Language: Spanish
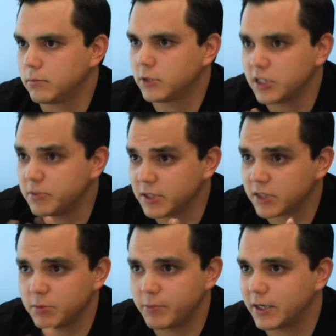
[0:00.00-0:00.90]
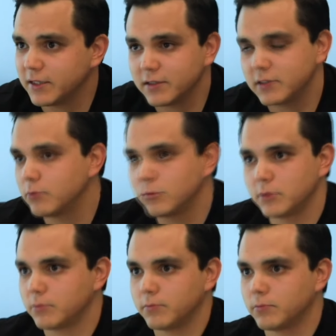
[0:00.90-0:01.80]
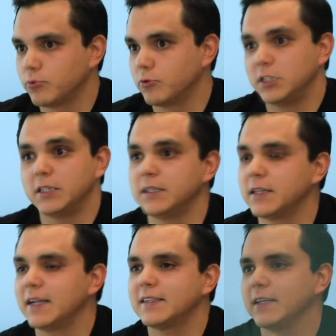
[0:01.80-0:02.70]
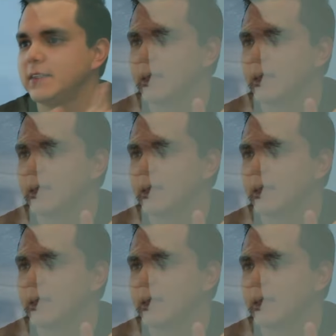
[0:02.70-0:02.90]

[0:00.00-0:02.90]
seis meses, me parece, así como de, pues, si te interesa, ahí